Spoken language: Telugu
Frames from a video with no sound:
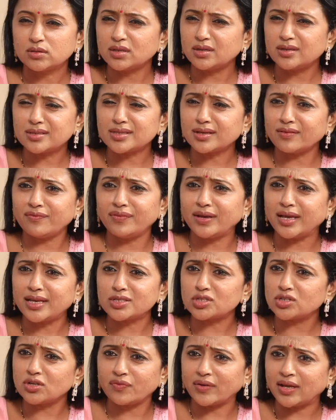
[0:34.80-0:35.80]
ఇట్ ఇస్ అ
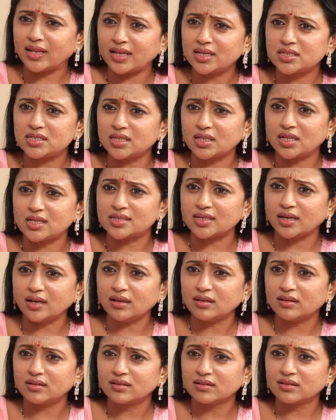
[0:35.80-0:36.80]
వేస్ట్ ఆఫ్ ఎనర్జీ తెలుసా
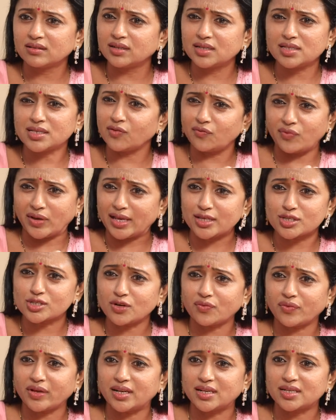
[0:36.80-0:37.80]
ఇట్ ఇస్ అ వేస్ట్
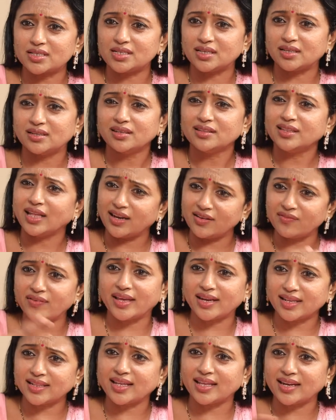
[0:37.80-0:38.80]
ఆఫ్ ఎనర్జీ దాన్ని
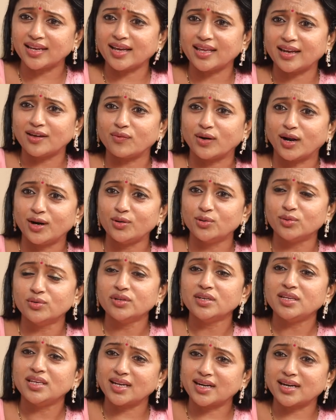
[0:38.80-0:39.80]
వేరే దేనికైనా వాడు
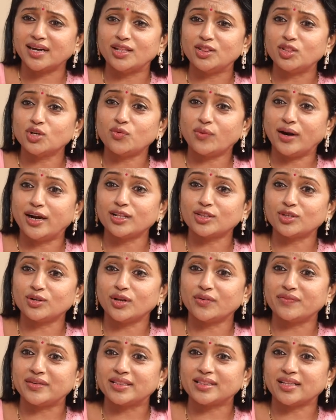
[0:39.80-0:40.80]
ఇక్కడ ఎందుకు
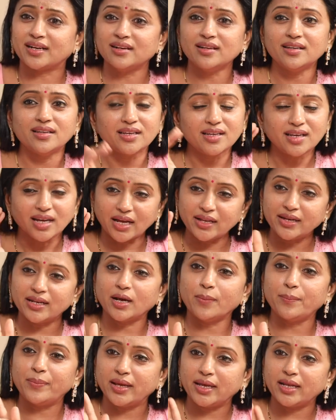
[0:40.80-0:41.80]
వాడుతున్నావు ఇంత అని
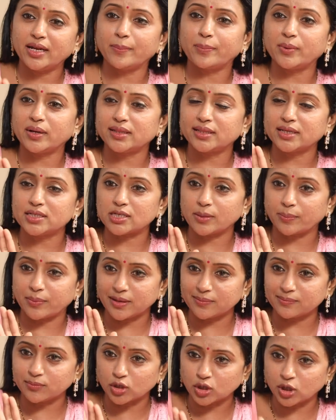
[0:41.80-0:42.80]
నా బ్రెయిన్ ఎప్పుడైతే
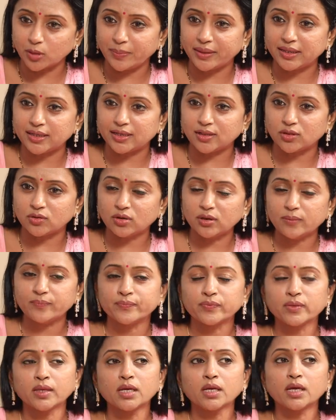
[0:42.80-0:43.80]
చెప్పడం మొదలుపెట్టిందో
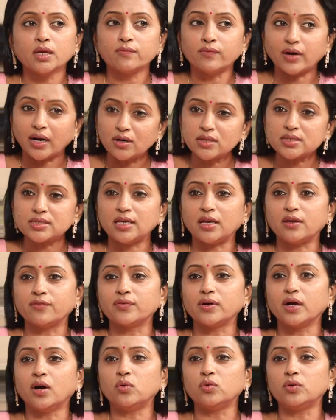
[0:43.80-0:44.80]
వాళ్ళు
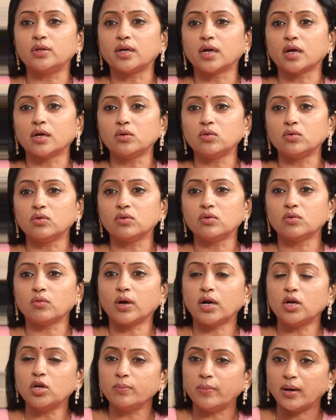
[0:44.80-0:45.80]
సేఫ్గా ఉంటారు
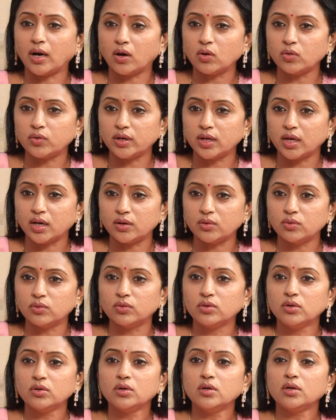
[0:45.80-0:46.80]
వాళ్ళు బాగున్నారు
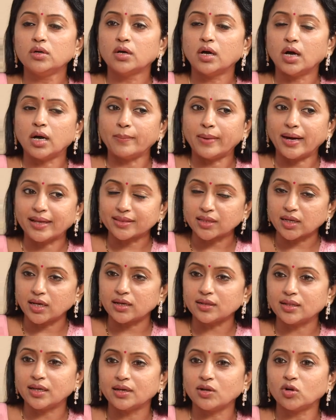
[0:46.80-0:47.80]
మా
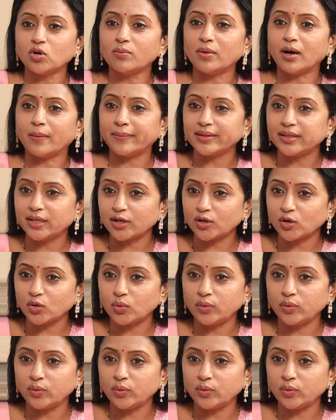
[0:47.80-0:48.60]
అత్తగారి దగ్గర మా అమ్మ దగ్గర